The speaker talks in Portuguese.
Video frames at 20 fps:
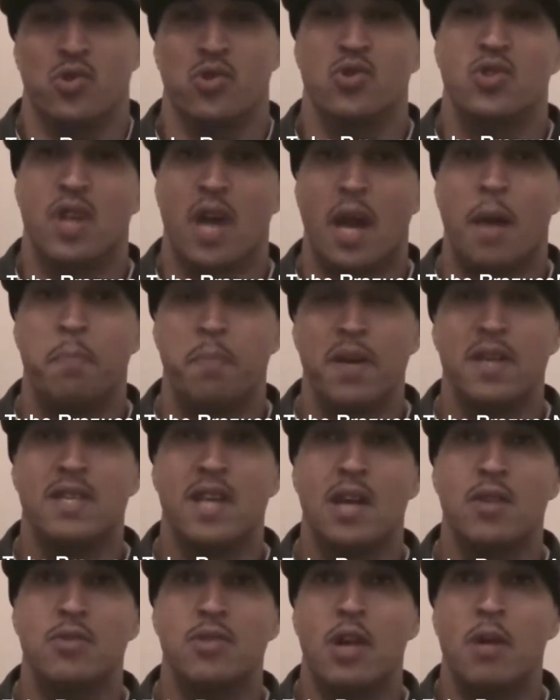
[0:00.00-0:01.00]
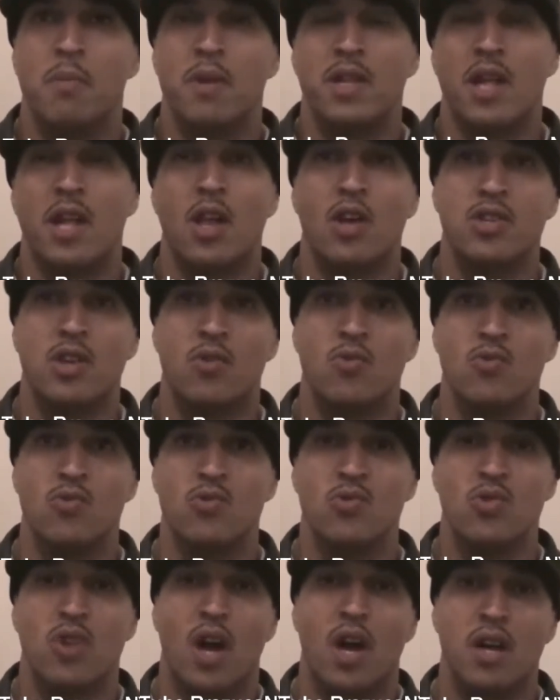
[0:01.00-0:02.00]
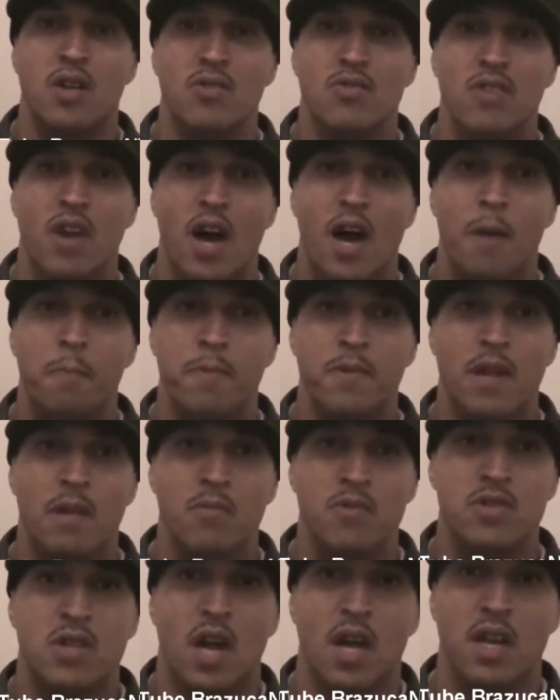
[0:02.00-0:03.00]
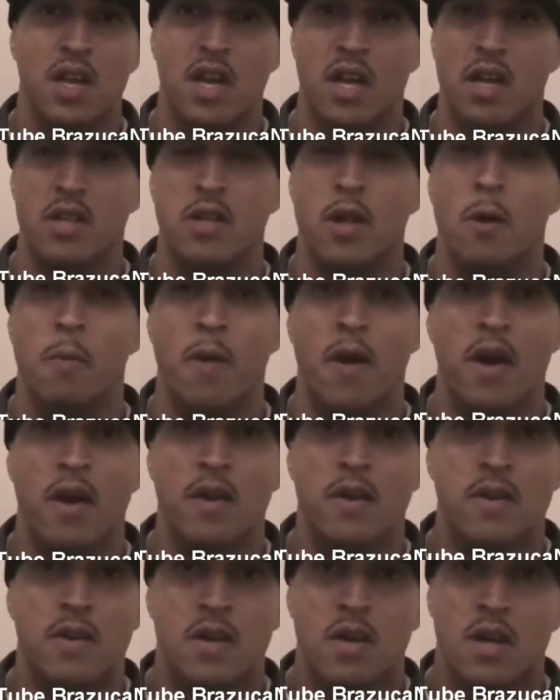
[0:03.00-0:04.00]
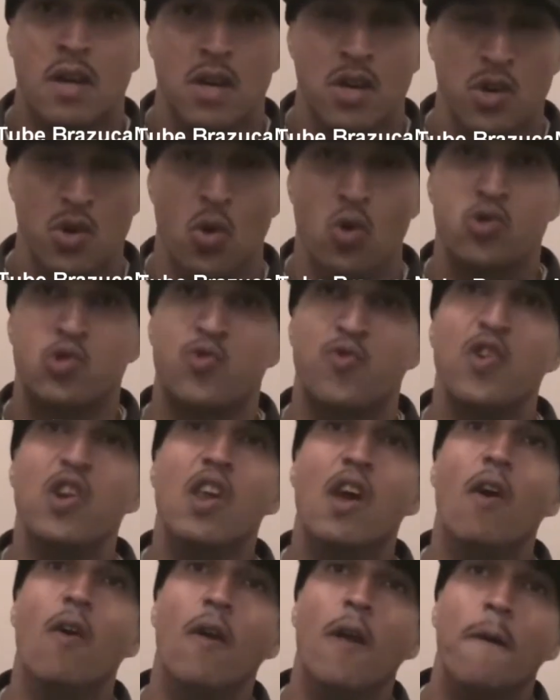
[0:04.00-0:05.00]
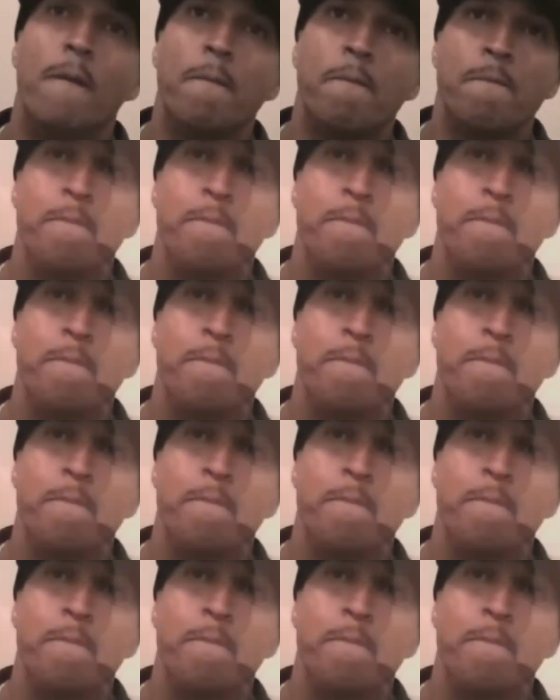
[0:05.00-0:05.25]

Trouxe uns caras pesados também da nossa cultura aí, do rap, da música negra também, e outros virão,